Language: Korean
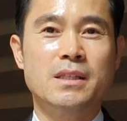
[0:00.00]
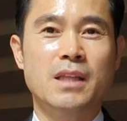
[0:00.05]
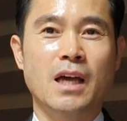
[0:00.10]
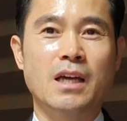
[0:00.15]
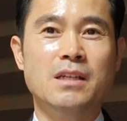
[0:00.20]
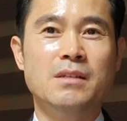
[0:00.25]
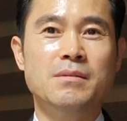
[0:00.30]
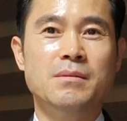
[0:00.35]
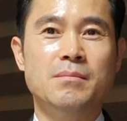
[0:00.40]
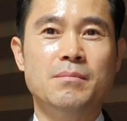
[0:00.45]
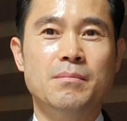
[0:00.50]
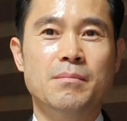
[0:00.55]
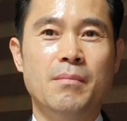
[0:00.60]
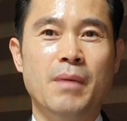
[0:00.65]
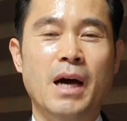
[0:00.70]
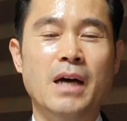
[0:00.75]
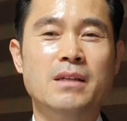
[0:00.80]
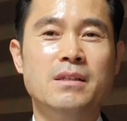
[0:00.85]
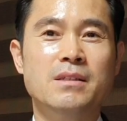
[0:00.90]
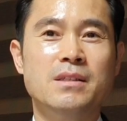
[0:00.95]
다른
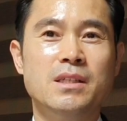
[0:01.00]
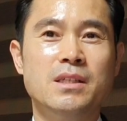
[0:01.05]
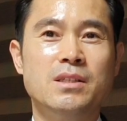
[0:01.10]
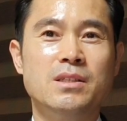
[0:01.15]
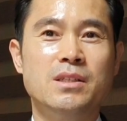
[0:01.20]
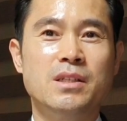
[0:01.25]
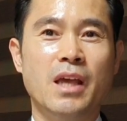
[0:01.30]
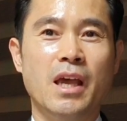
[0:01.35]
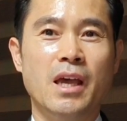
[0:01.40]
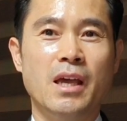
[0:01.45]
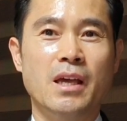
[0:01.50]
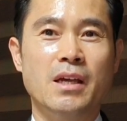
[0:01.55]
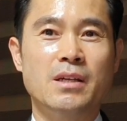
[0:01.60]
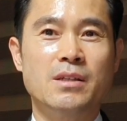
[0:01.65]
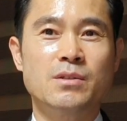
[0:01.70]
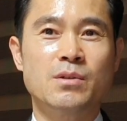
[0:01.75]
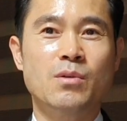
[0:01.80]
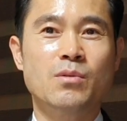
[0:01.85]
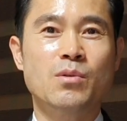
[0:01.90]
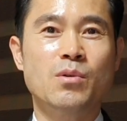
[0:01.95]
많은 이들의
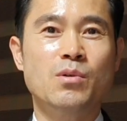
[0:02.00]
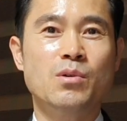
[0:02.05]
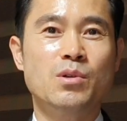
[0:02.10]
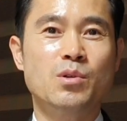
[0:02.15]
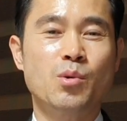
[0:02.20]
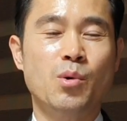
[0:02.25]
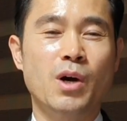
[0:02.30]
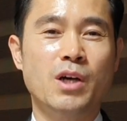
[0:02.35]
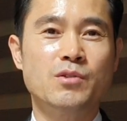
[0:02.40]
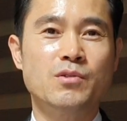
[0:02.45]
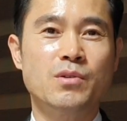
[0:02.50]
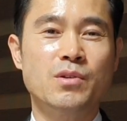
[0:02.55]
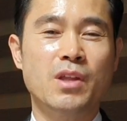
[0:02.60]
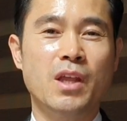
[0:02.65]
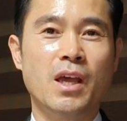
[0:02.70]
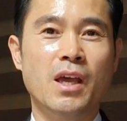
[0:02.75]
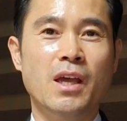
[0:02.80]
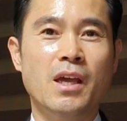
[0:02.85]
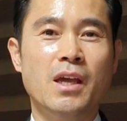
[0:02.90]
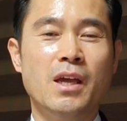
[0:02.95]
성공을 도와줄
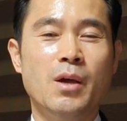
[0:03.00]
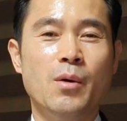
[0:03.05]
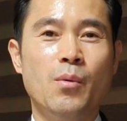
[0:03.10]
때